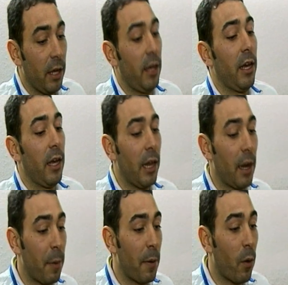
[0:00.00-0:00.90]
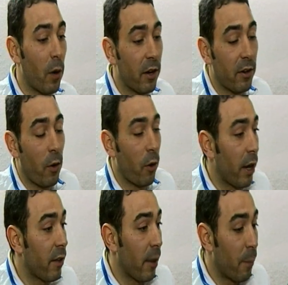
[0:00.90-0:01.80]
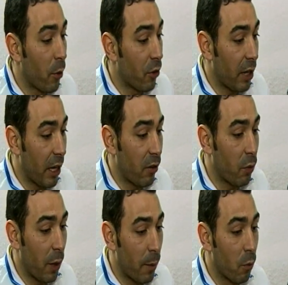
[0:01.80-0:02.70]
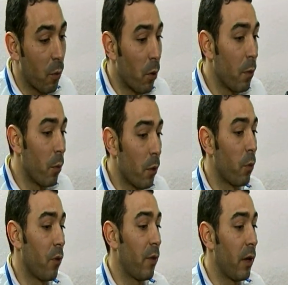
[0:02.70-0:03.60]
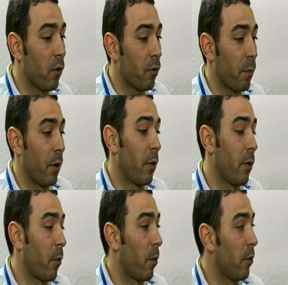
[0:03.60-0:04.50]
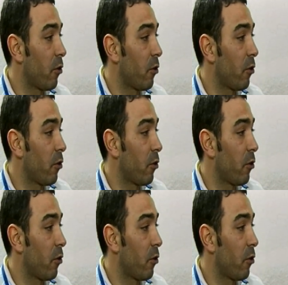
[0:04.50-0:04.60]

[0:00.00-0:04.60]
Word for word: Eh, las primeras jornadas, tampoco es que estuviéramos muy, muy, muy finos, pero bueno, por lo menos